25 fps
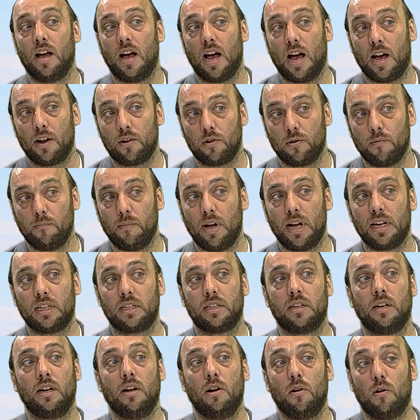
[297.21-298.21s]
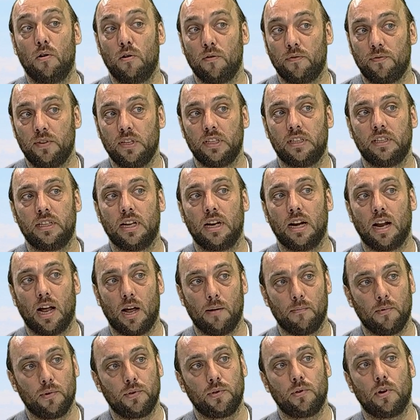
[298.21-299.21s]
un hommage officiel à
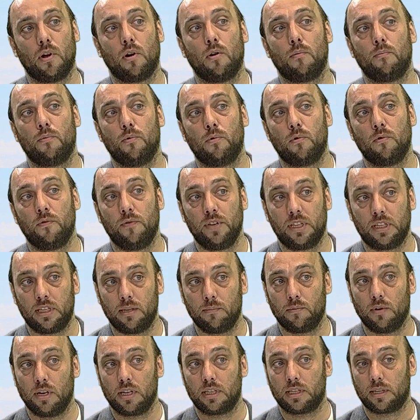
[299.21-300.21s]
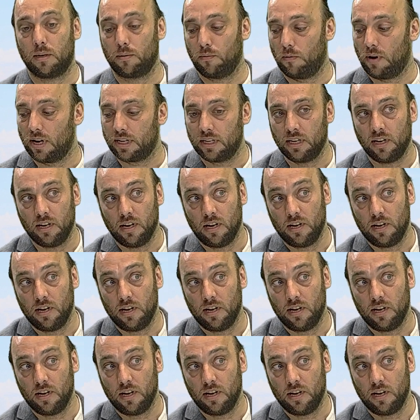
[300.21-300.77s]
M. Arambourou, victime de l'extrême droite.